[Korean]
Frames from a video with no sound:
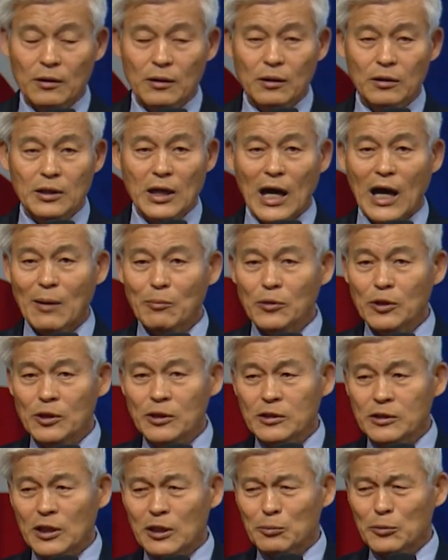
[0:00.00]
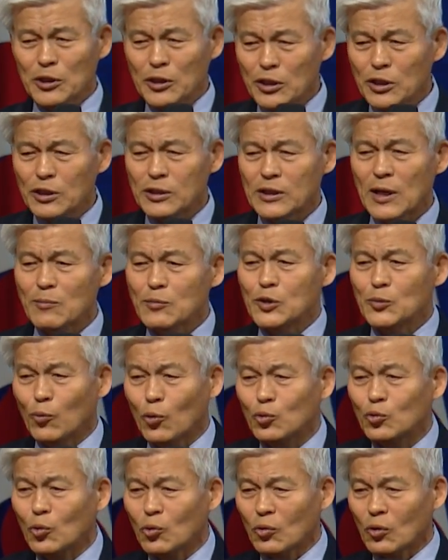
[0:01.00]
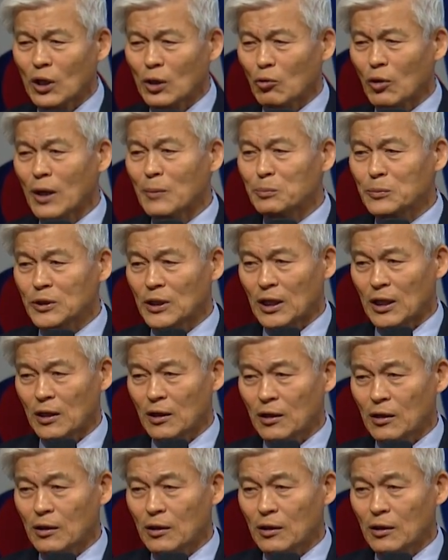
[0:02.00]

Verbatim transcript: 근데 암 걸린 사람은 거의 35도라고 합니다.